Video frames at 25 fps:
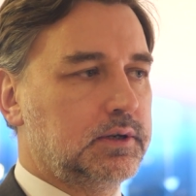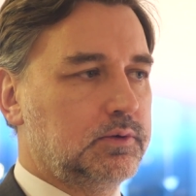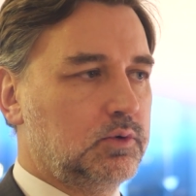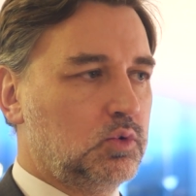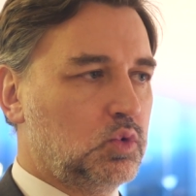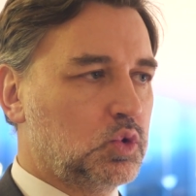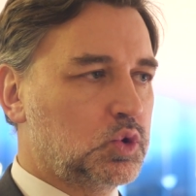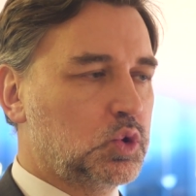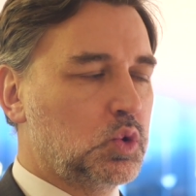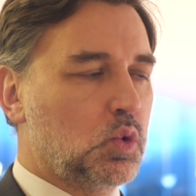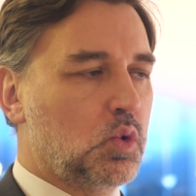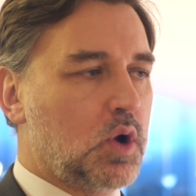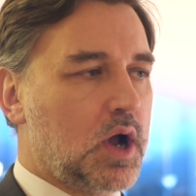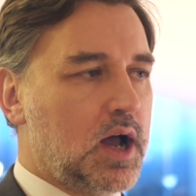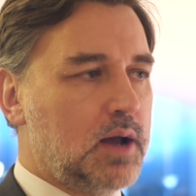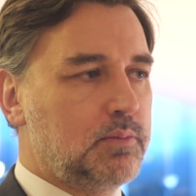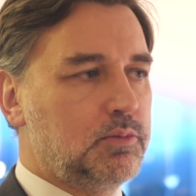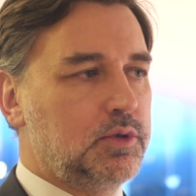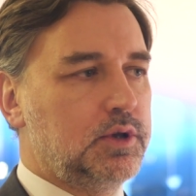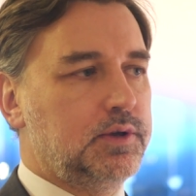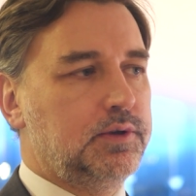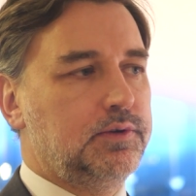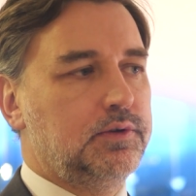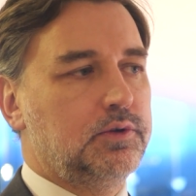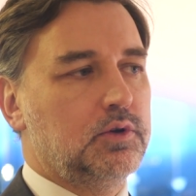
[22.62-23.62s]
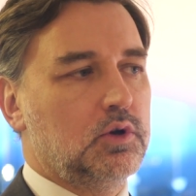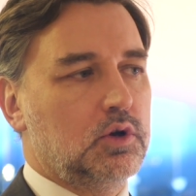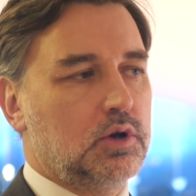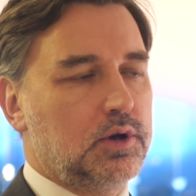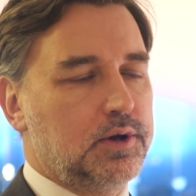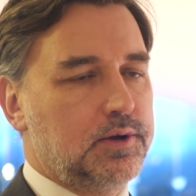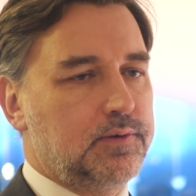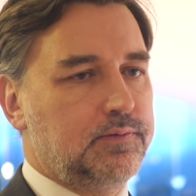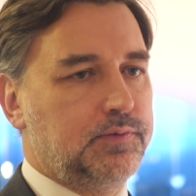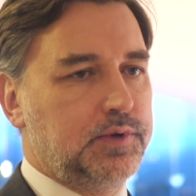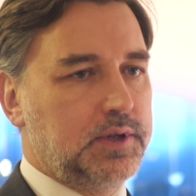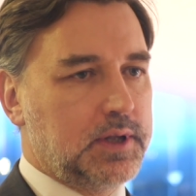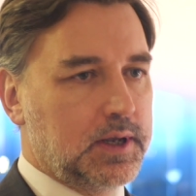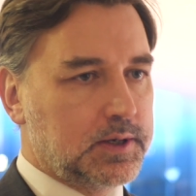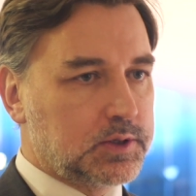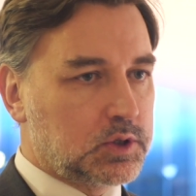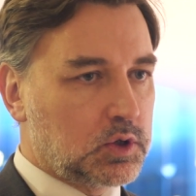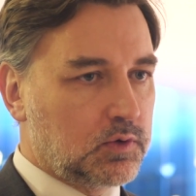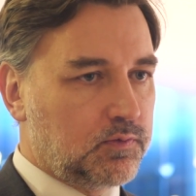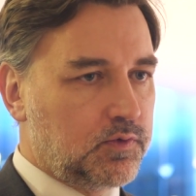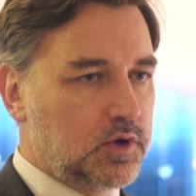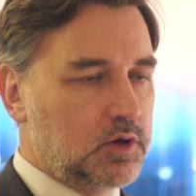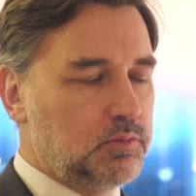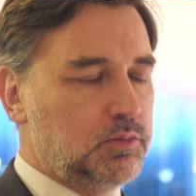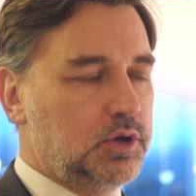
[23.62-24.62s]
e, usługami e,
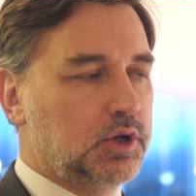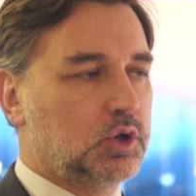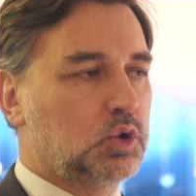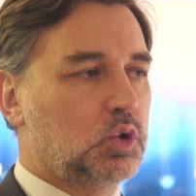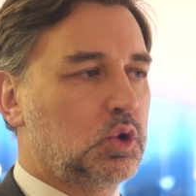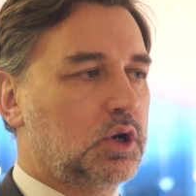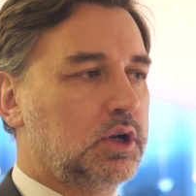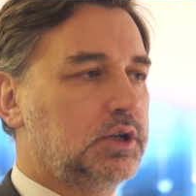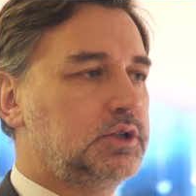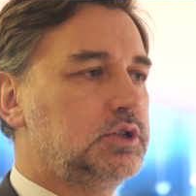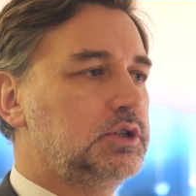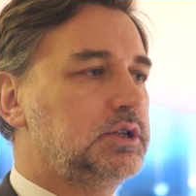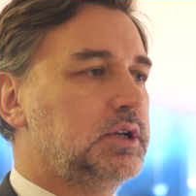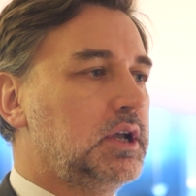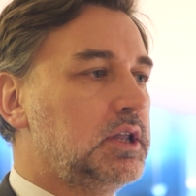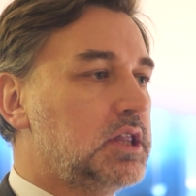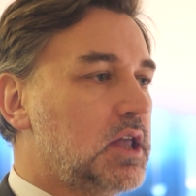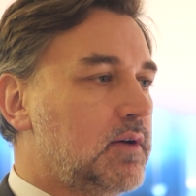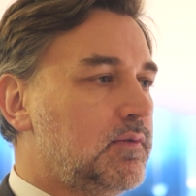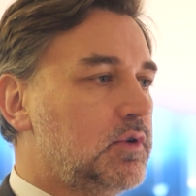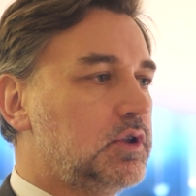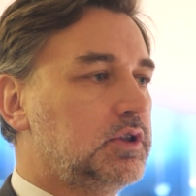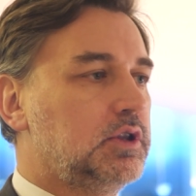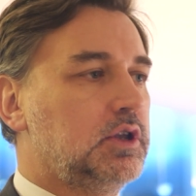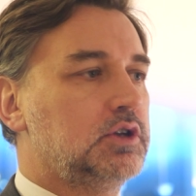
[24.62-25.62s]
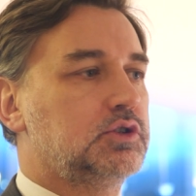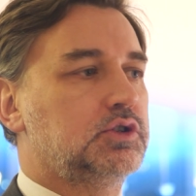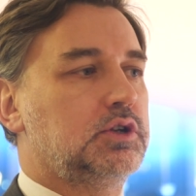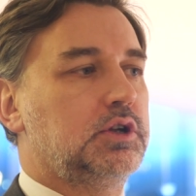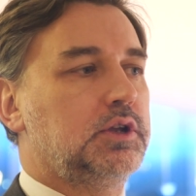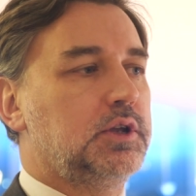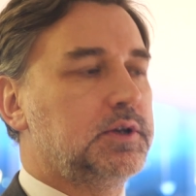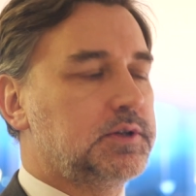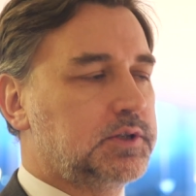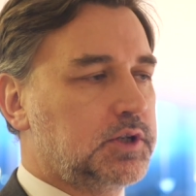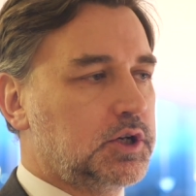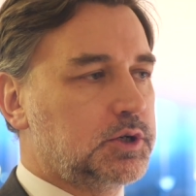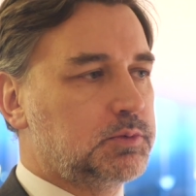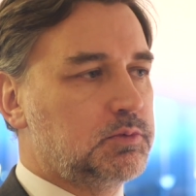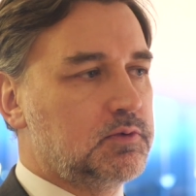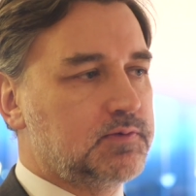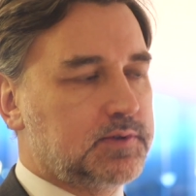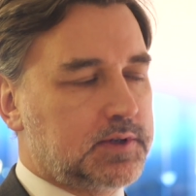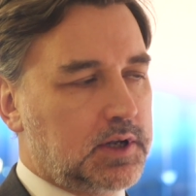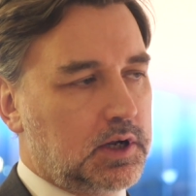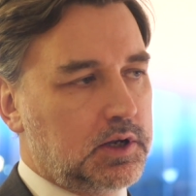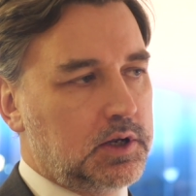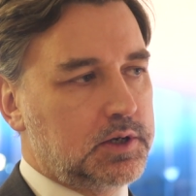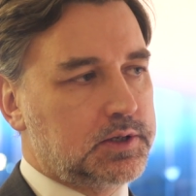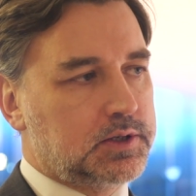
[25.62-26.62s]
finansowymi, których dzisiaj nawet jeszcze nie jesteśmy
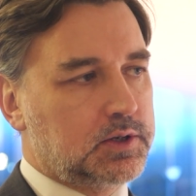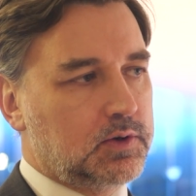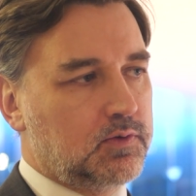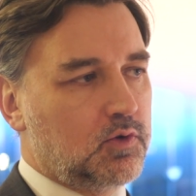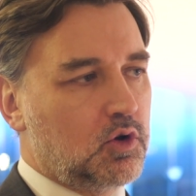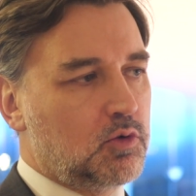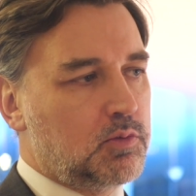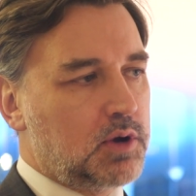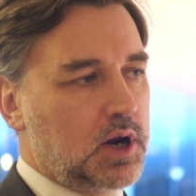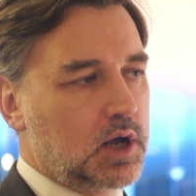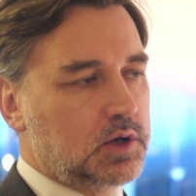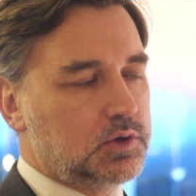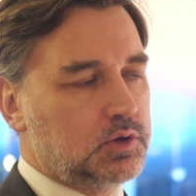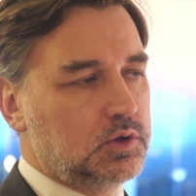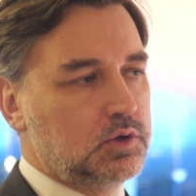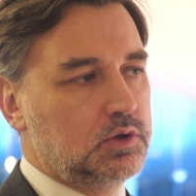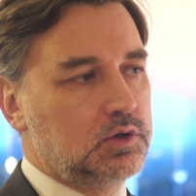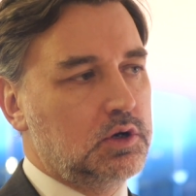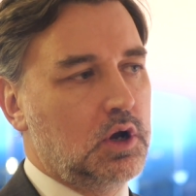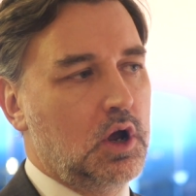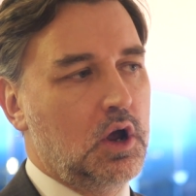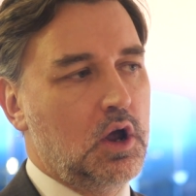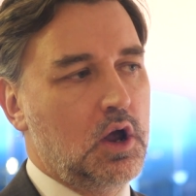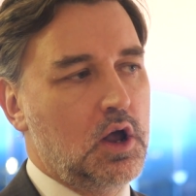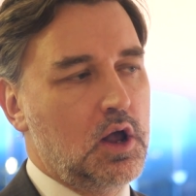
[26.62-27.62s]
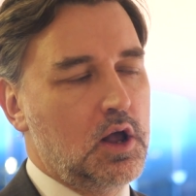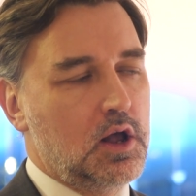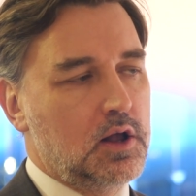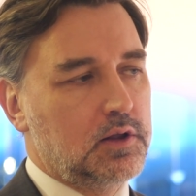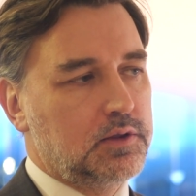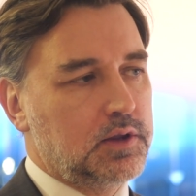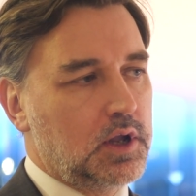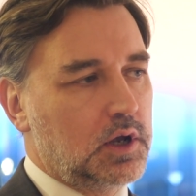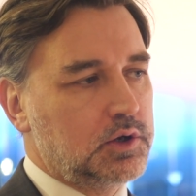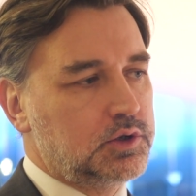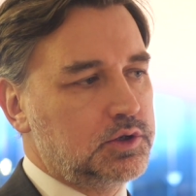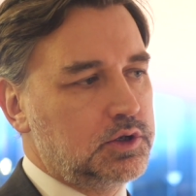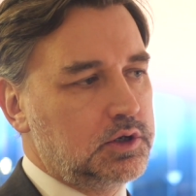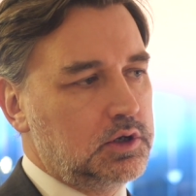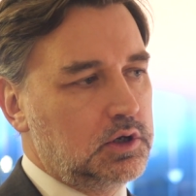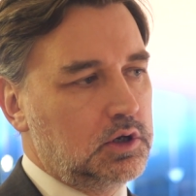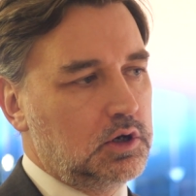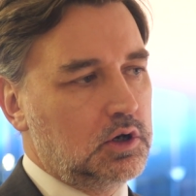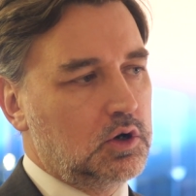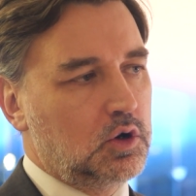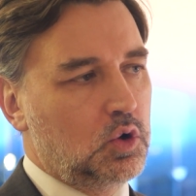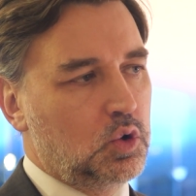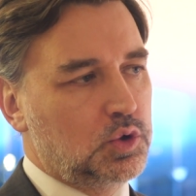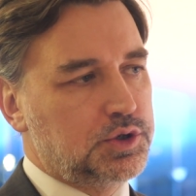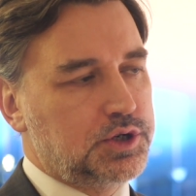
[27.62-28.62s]
w stanie sobie wyobrazić.
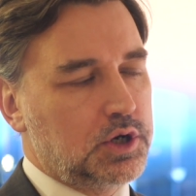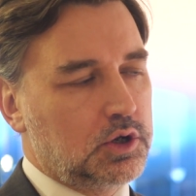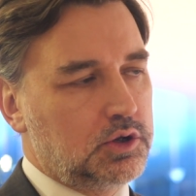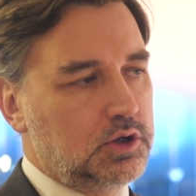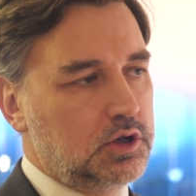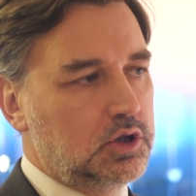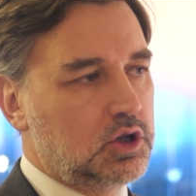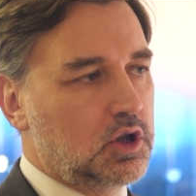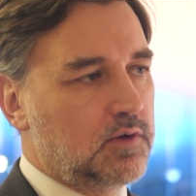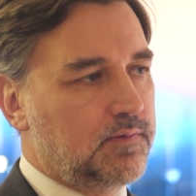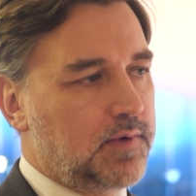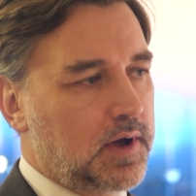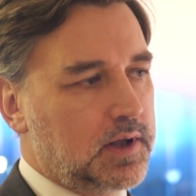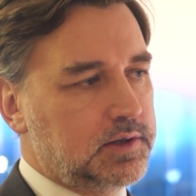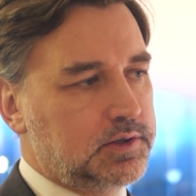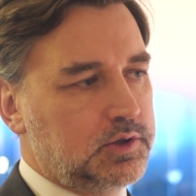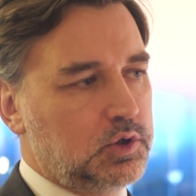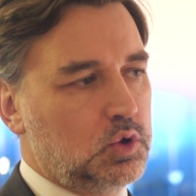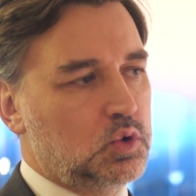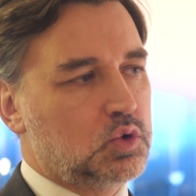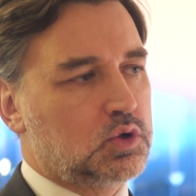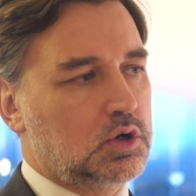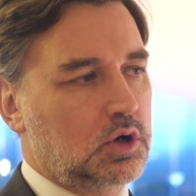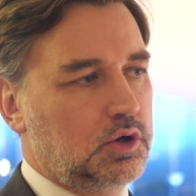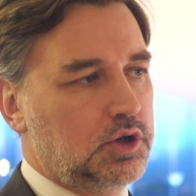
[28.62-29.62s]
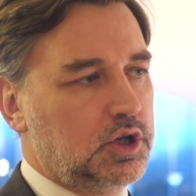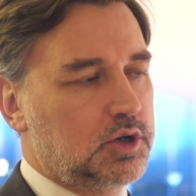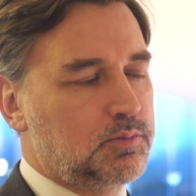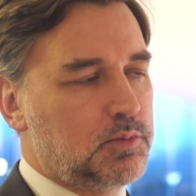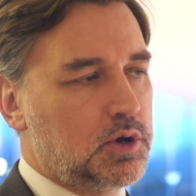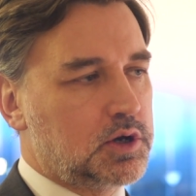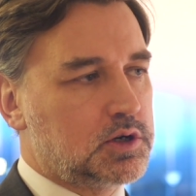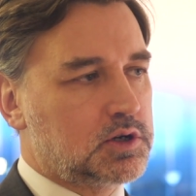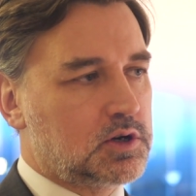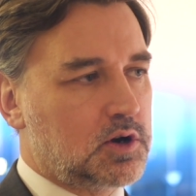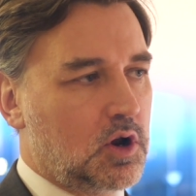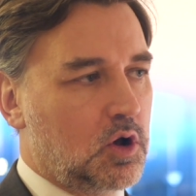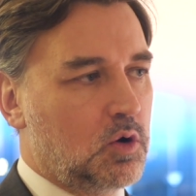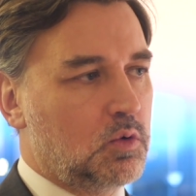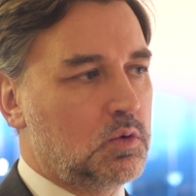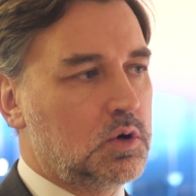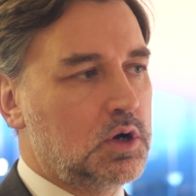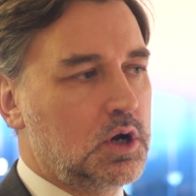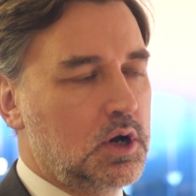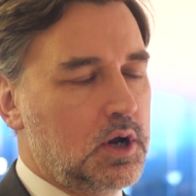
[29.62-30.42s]
Nasi ludzie od innowacji już o nich myślą.